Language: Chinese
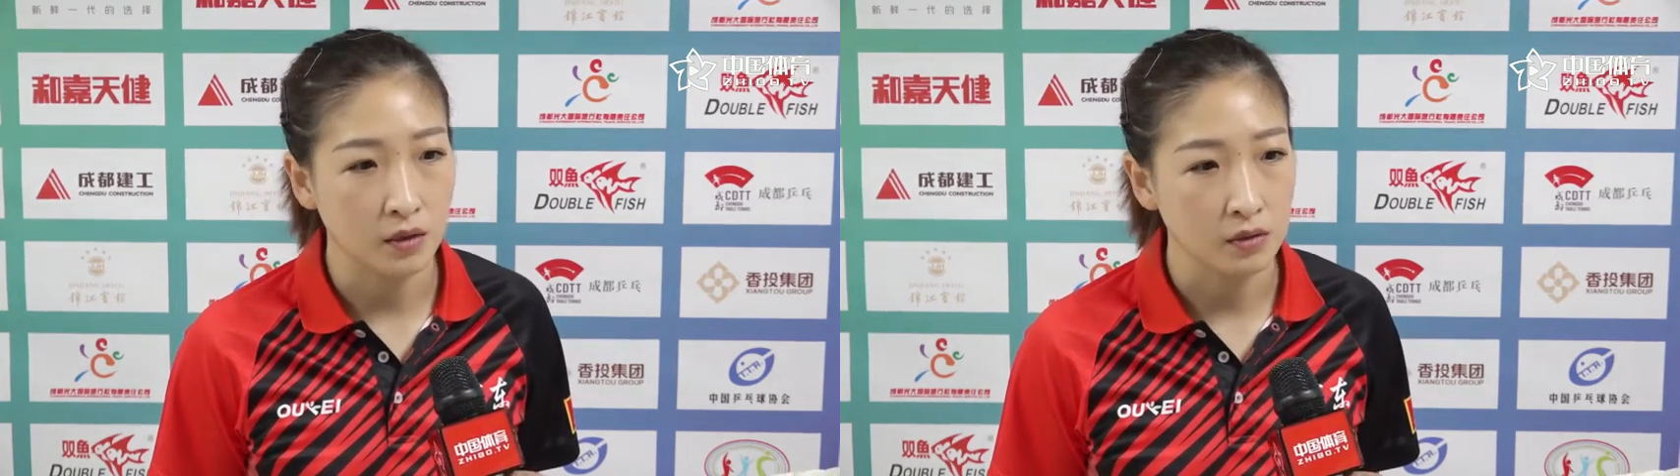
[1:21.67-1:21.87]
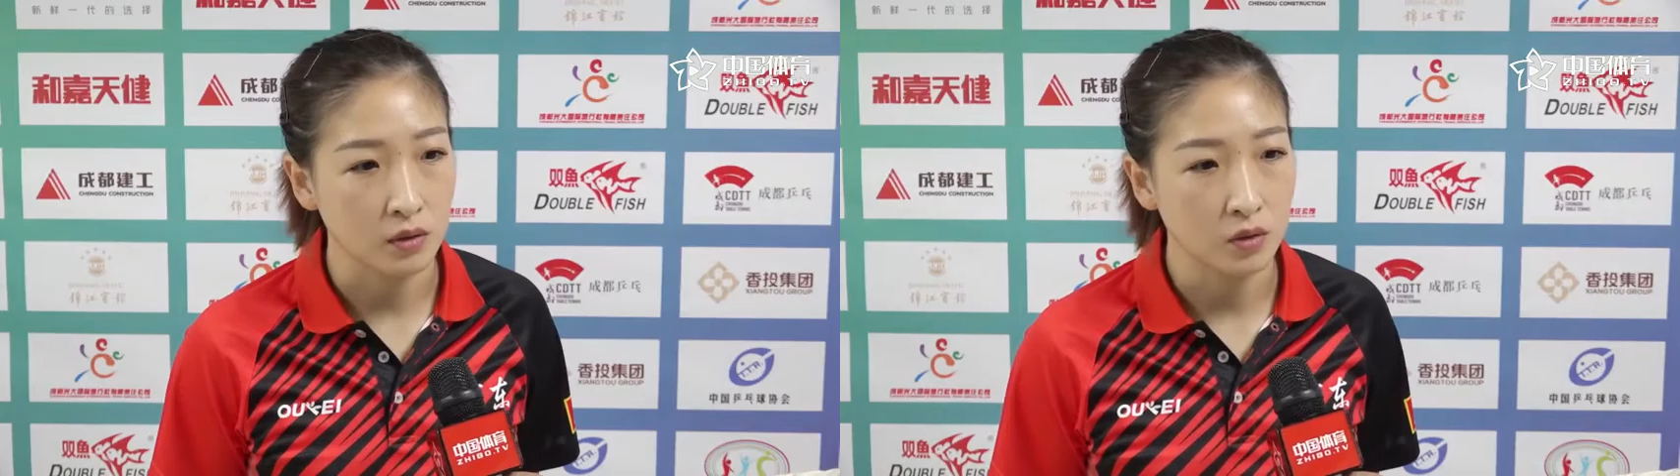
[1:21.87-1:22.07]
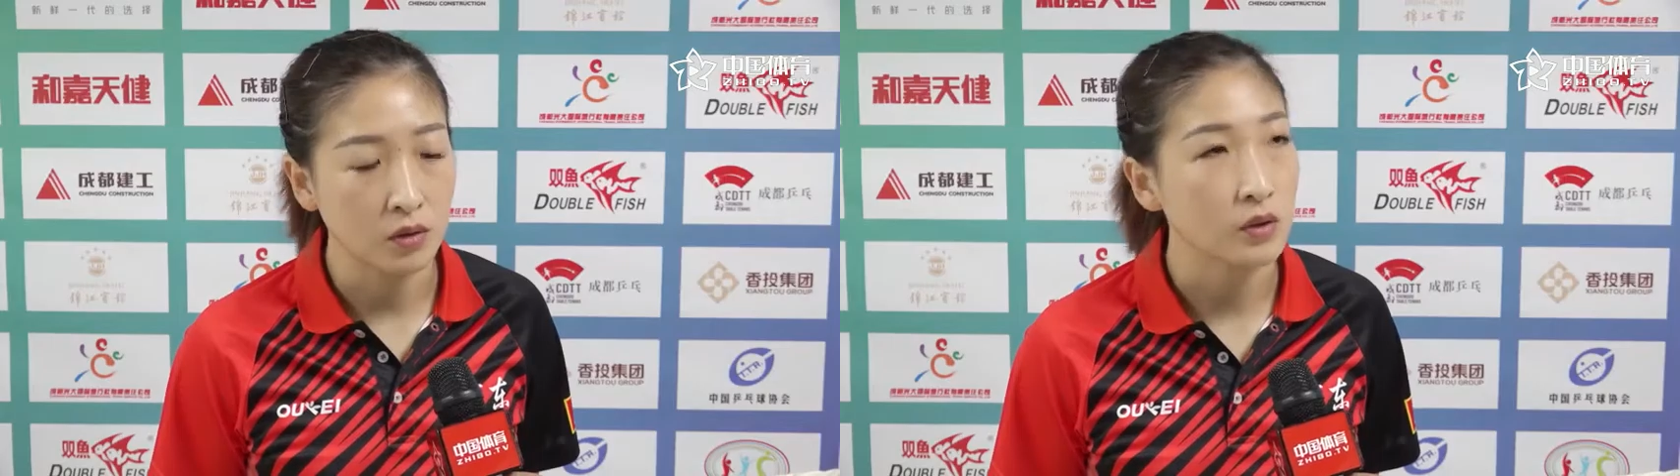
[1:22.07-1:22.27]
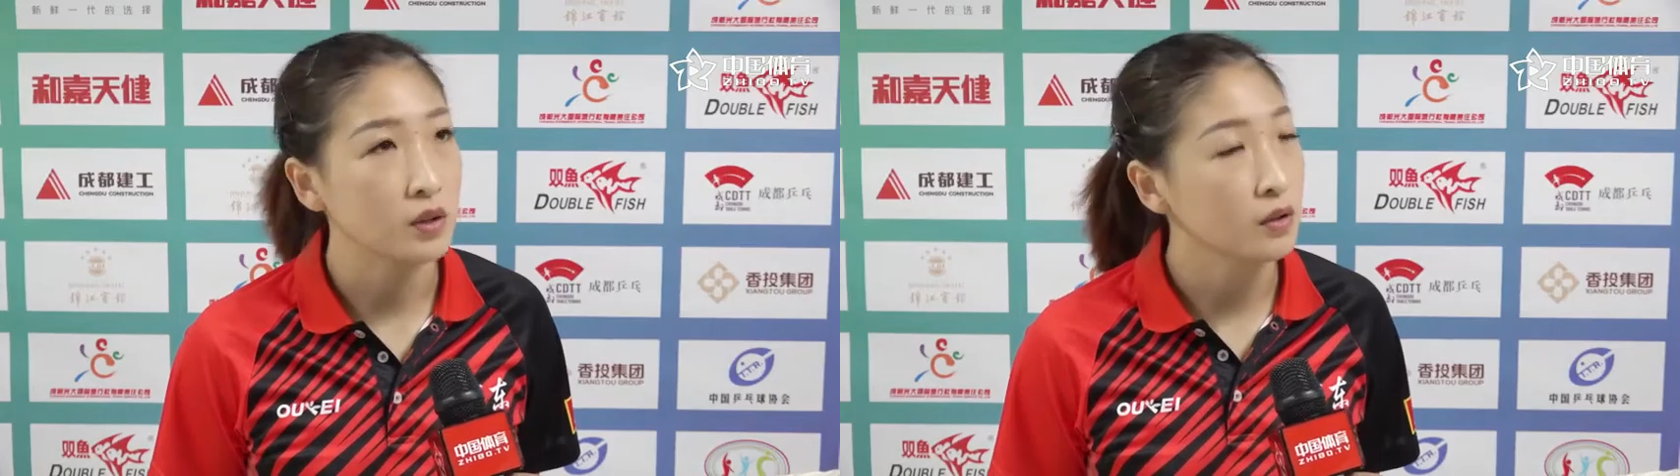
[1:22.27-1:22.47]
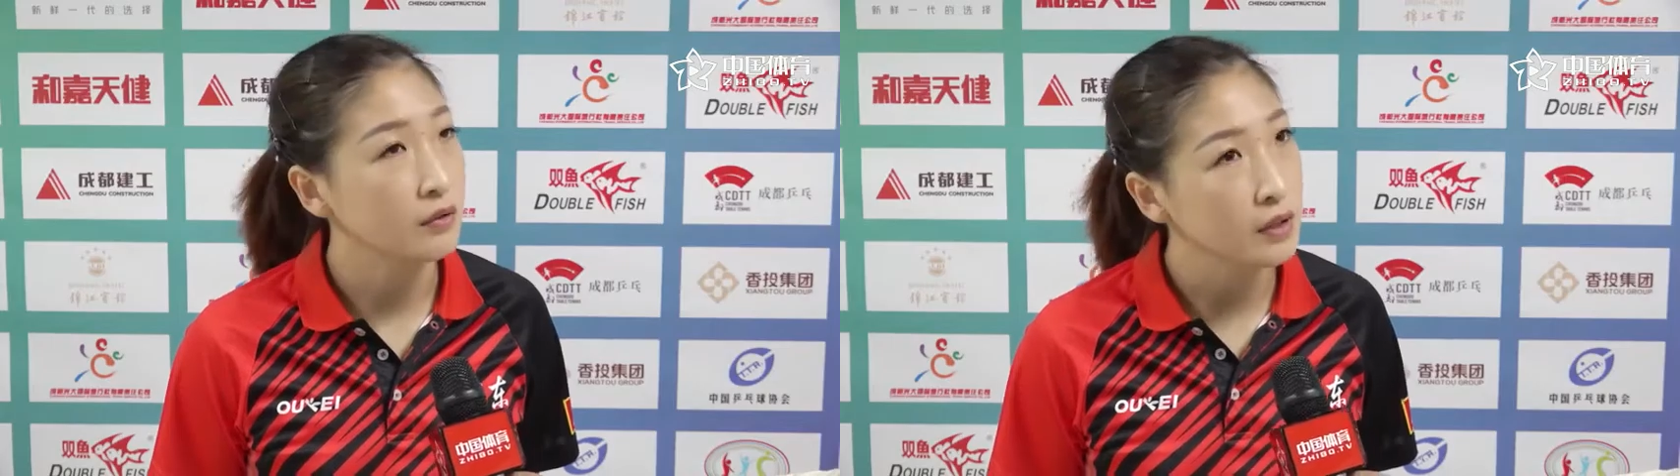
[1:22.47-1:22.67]
可能会有一
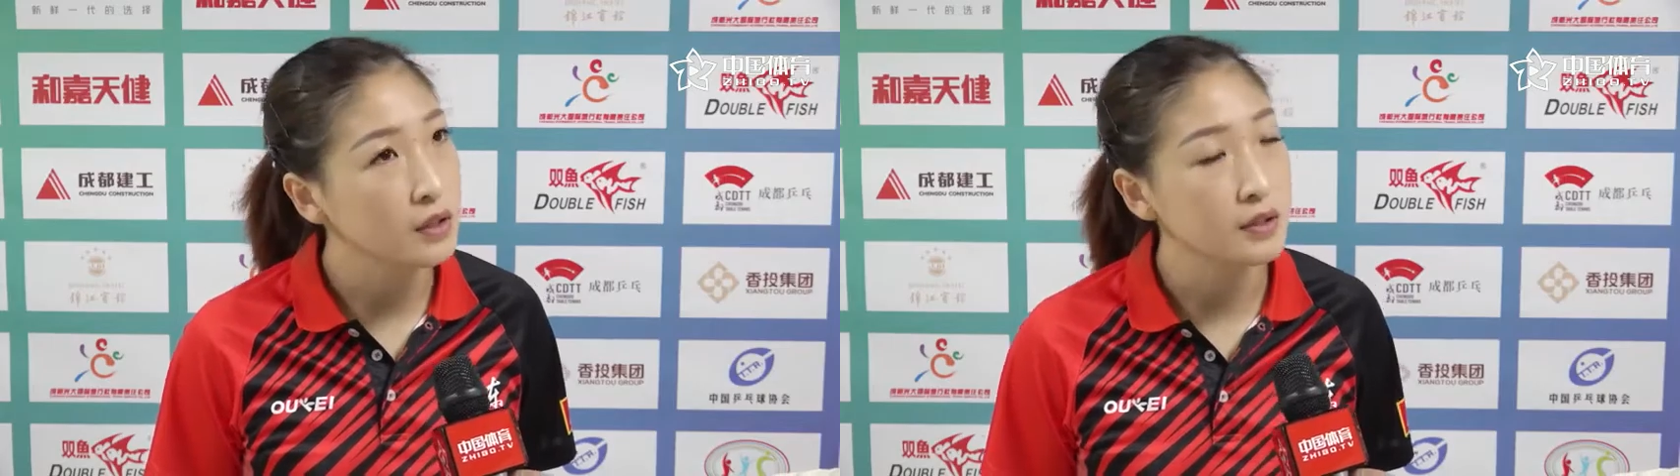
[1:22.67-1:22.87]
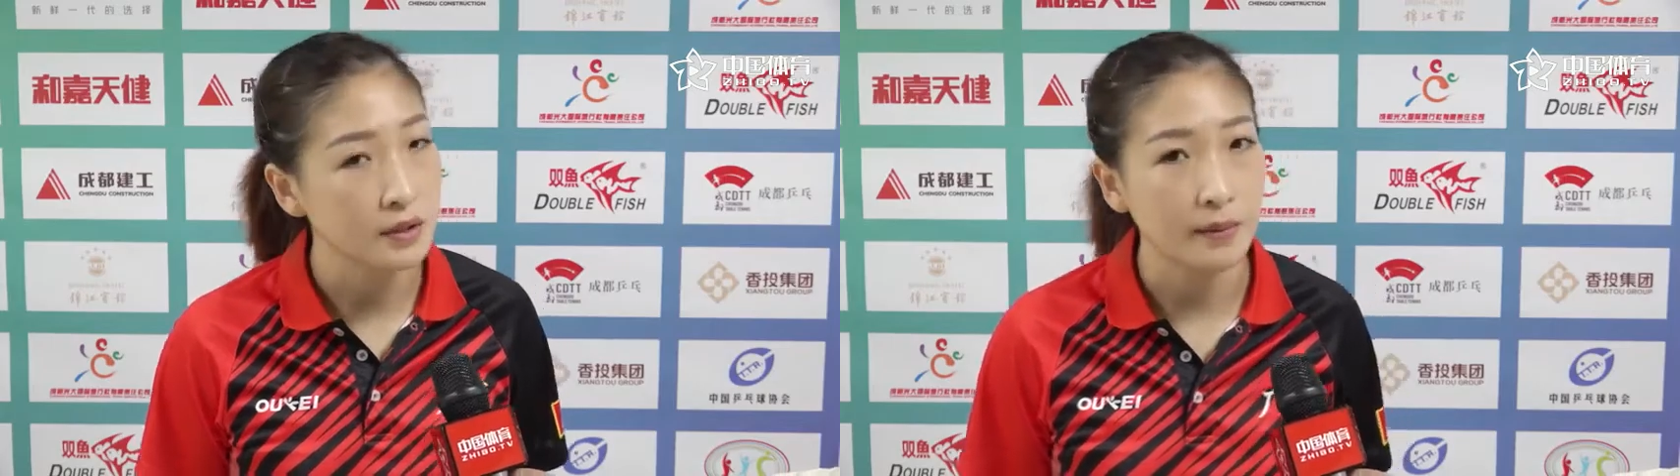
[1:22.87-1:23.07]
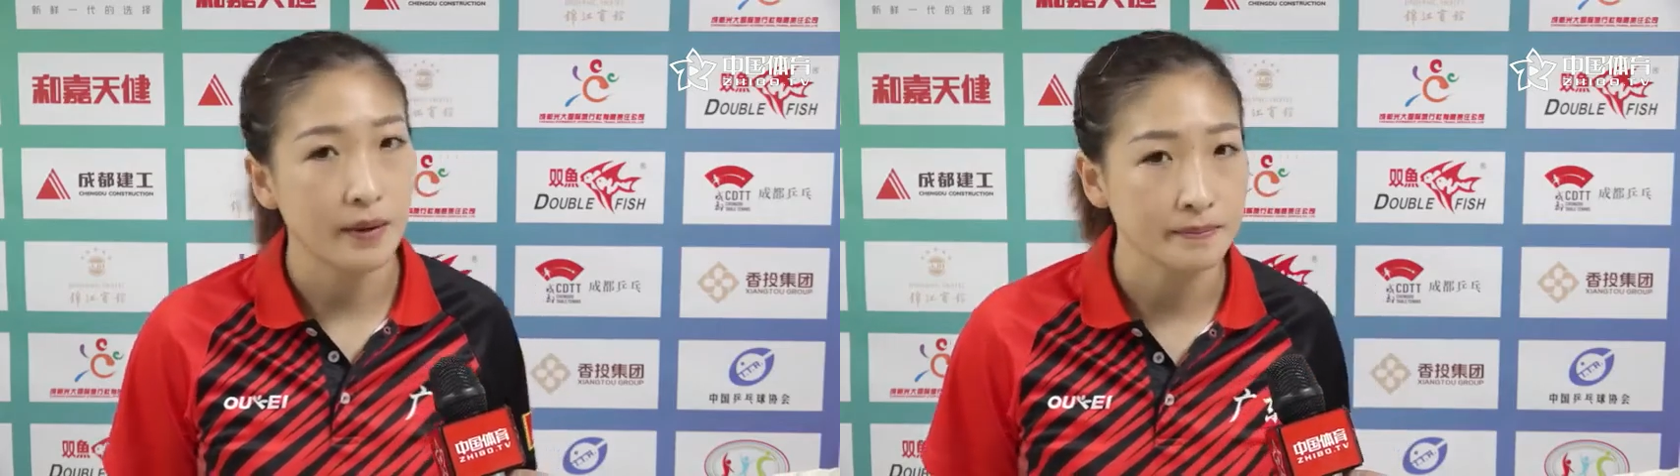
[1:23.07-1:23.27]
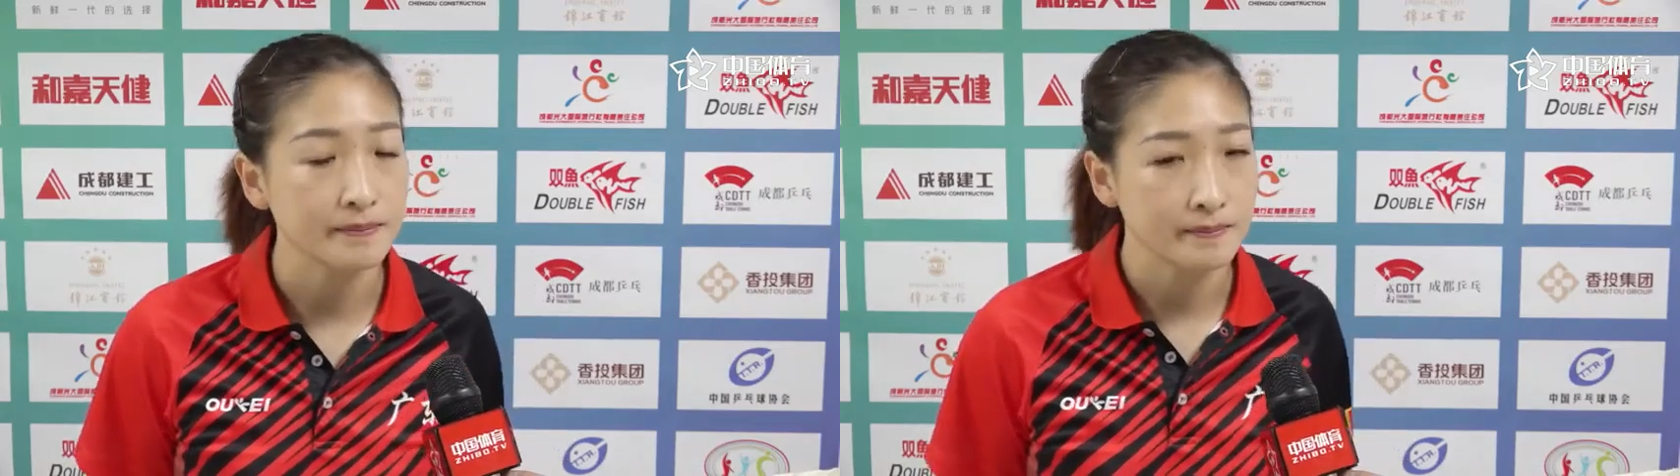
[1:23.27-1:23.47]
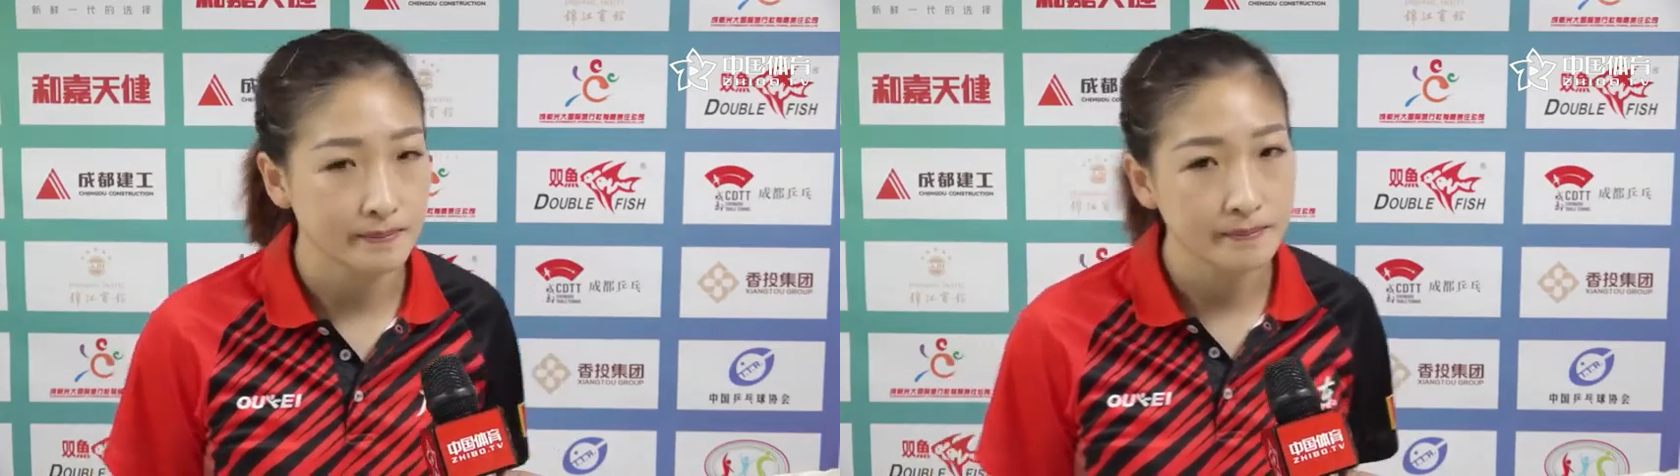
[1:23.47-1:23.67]
定的威胁吧。
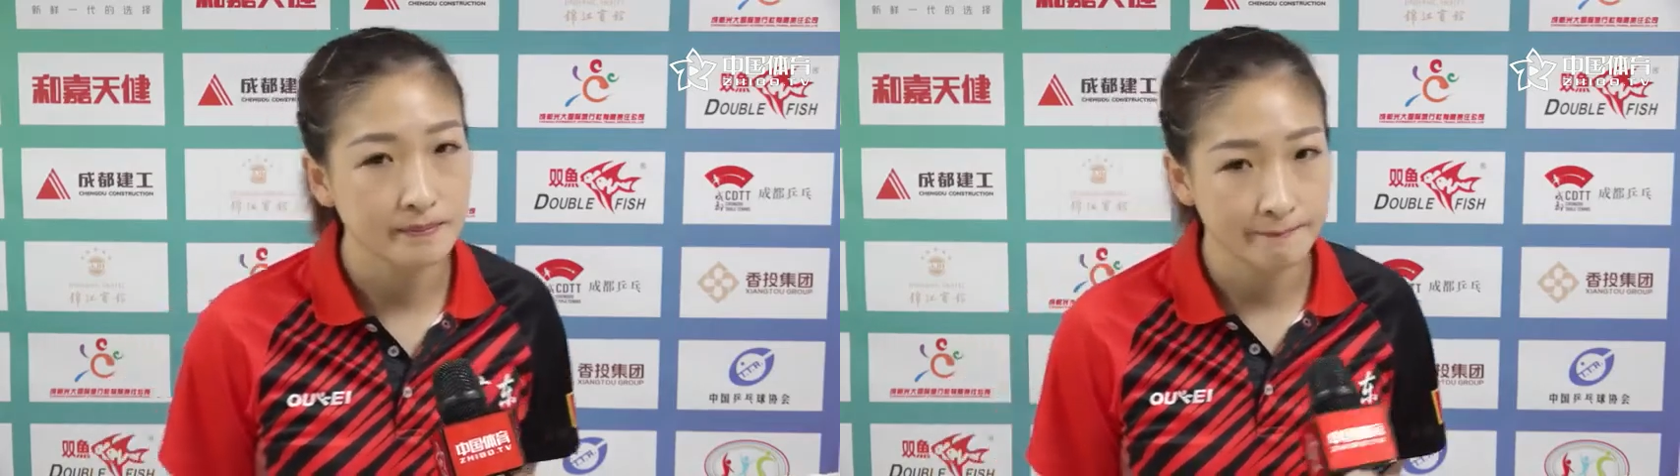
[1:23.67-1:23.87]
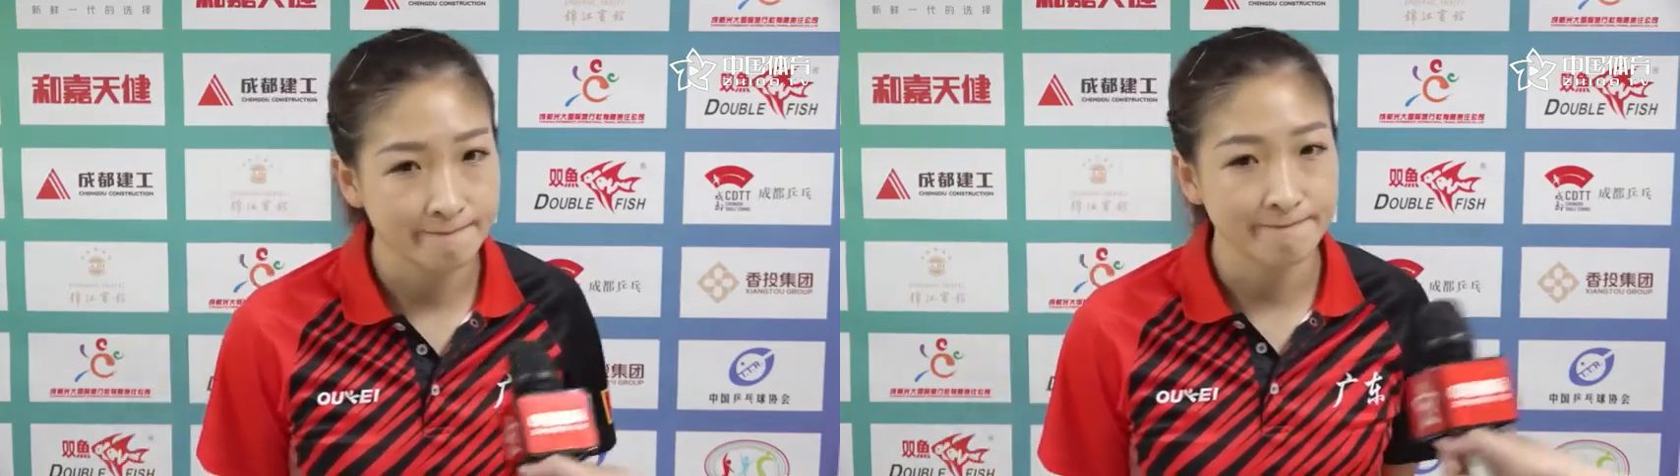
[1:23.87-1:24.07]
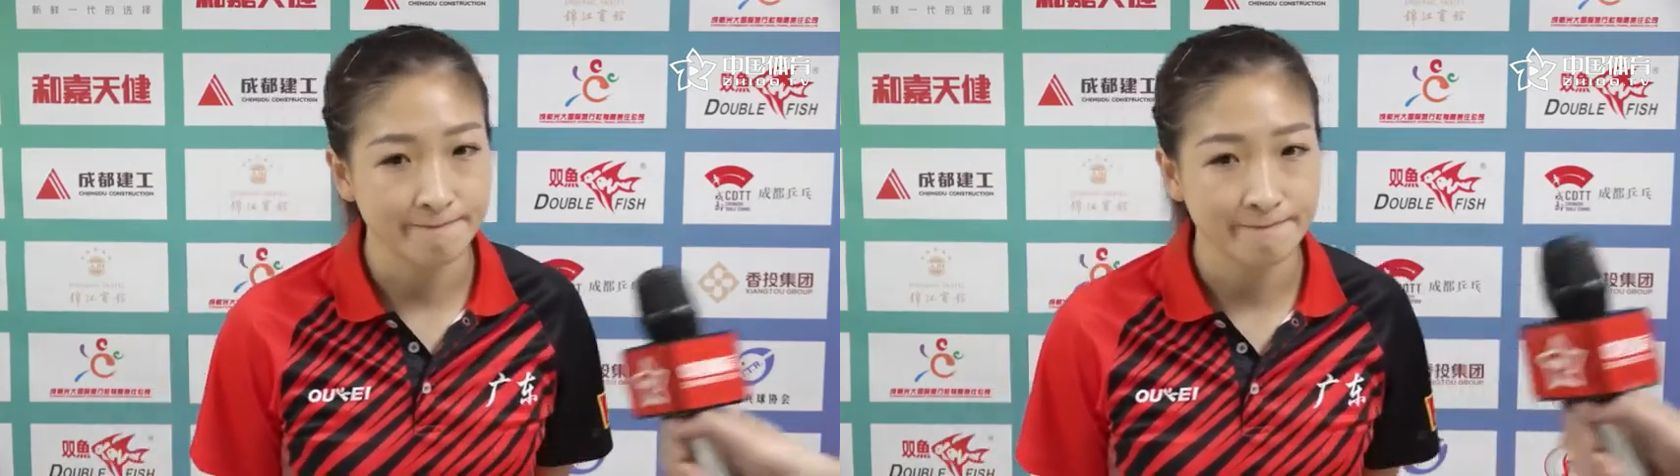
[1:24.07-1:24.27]
好，